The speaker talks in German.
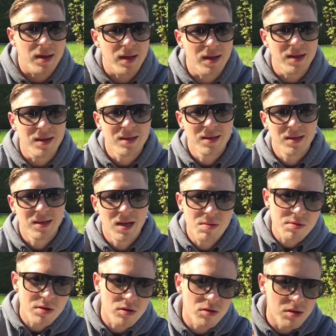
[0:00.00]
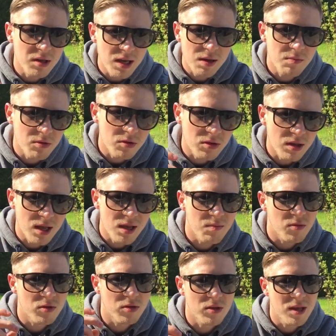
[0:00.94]
Ja, immer nur nehmen und
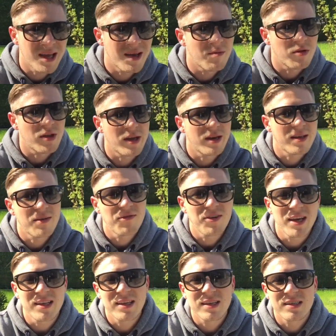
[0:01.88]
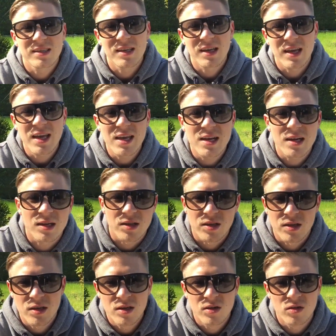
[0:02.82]
nehmen und nehmen. Und eine der wichtigsten
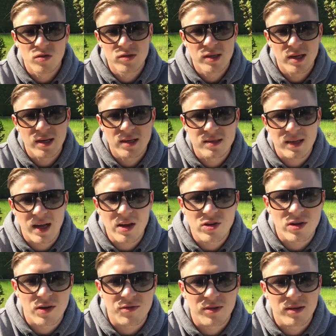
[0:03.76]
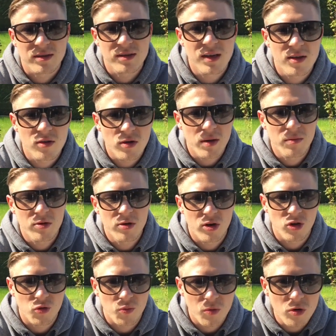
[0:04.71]
Regeln unserer Gesellschaft, und das ist nicht nur ein
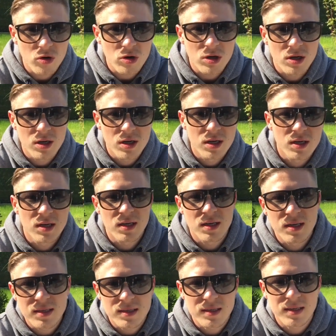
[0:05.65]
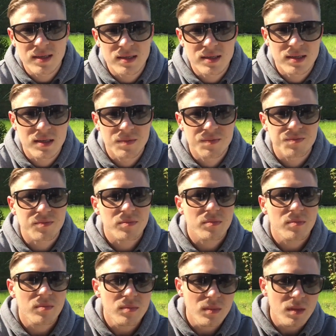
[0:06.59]
blöder Spruch, ist es,
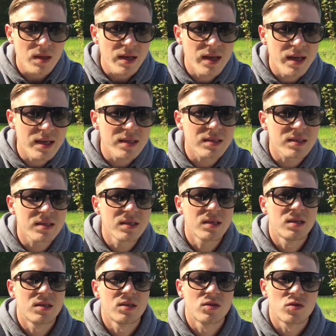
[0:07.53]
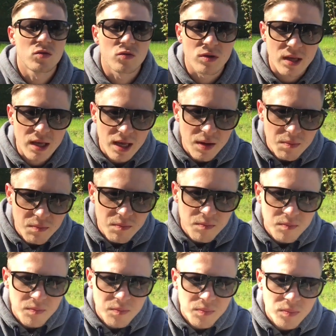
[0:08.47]
erst zu
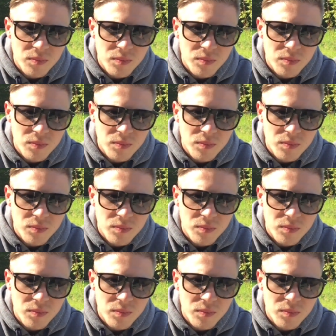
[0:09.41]
geben